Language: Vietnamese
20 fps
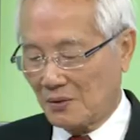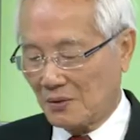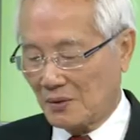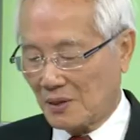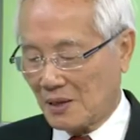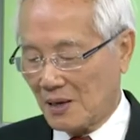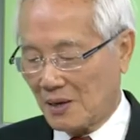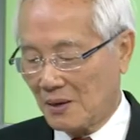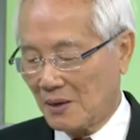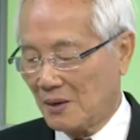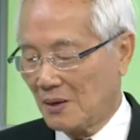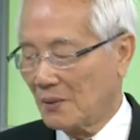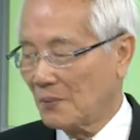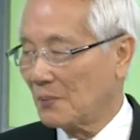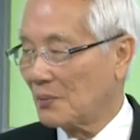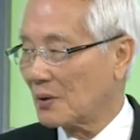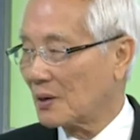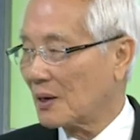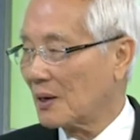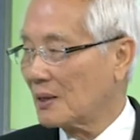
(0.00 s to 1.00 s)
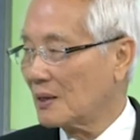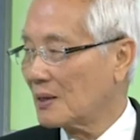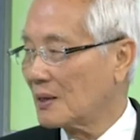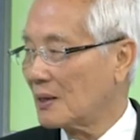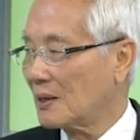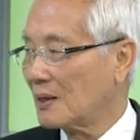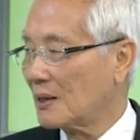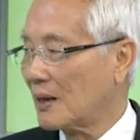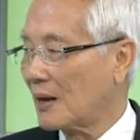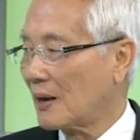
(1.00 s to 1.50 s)
nó ra một cách
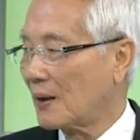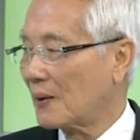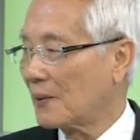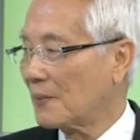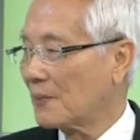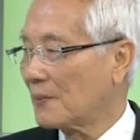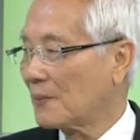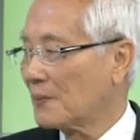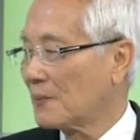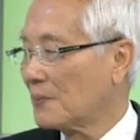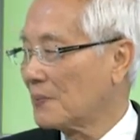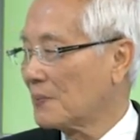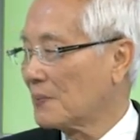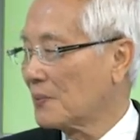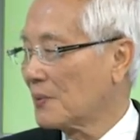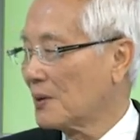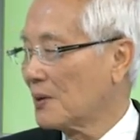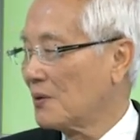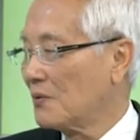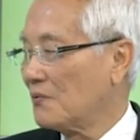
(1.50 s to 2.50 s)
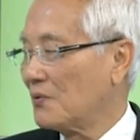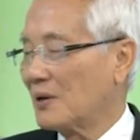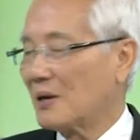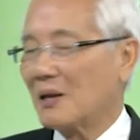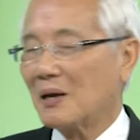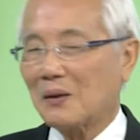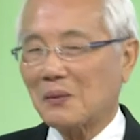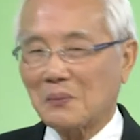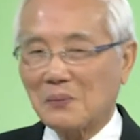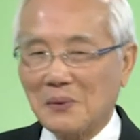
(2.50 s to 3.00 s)
dễ dàng và
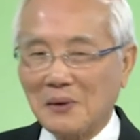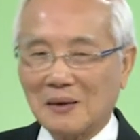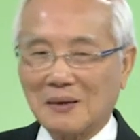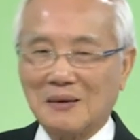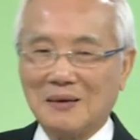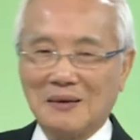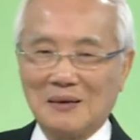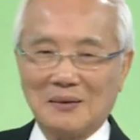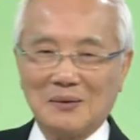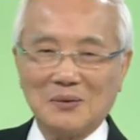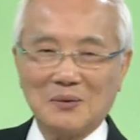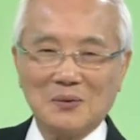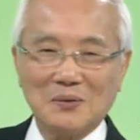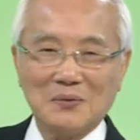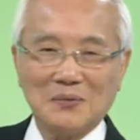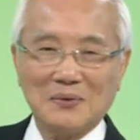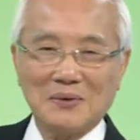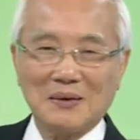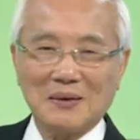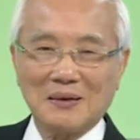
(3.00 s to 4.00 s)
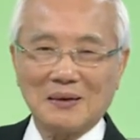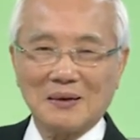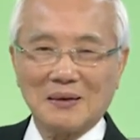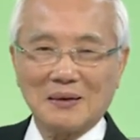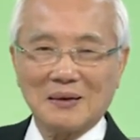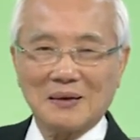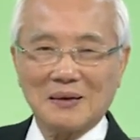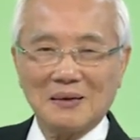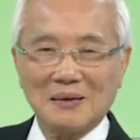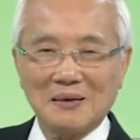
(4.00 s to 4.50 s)
đặc biệt là thưa quý vị
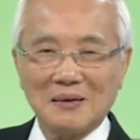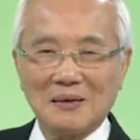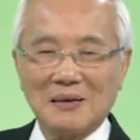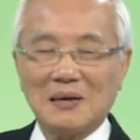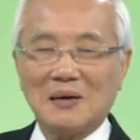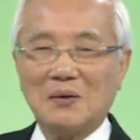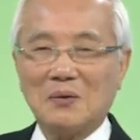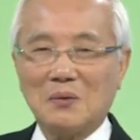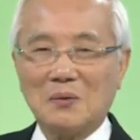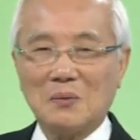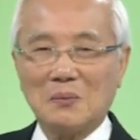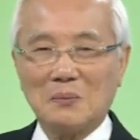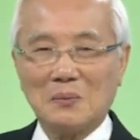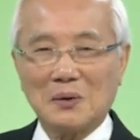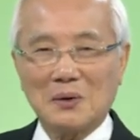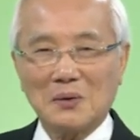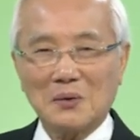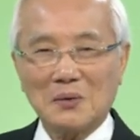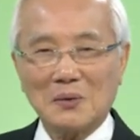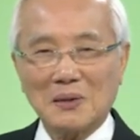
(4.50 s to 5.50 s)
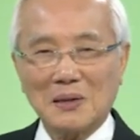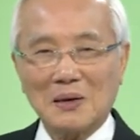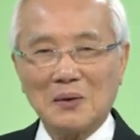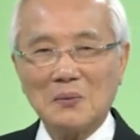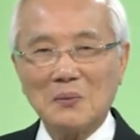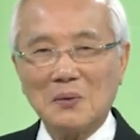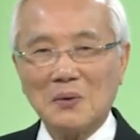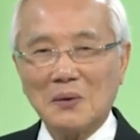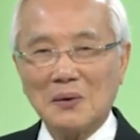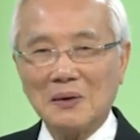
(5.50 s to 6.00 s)
khi đi cầu mà nó có
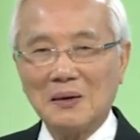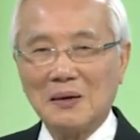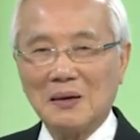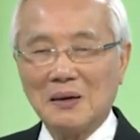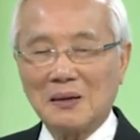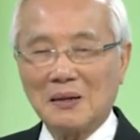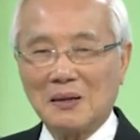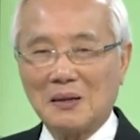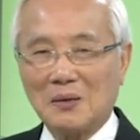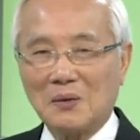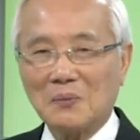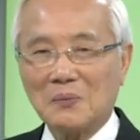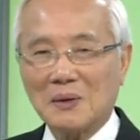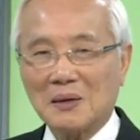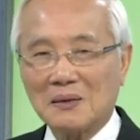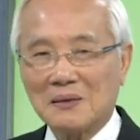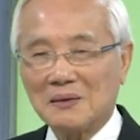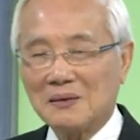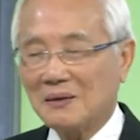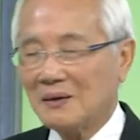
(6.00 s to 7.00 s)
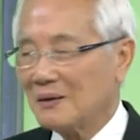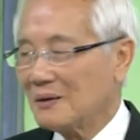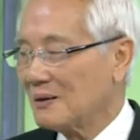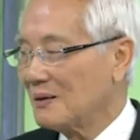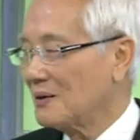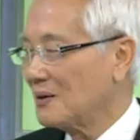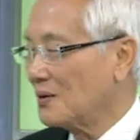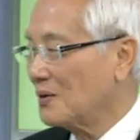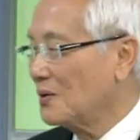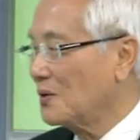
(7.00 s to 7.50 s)
táo bón thì chúng ta chữa
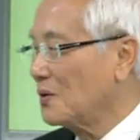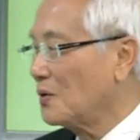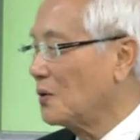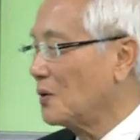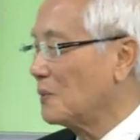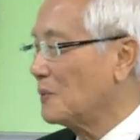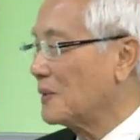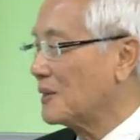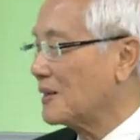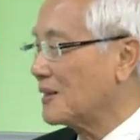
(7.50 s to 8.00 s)
đừng có ngồi mà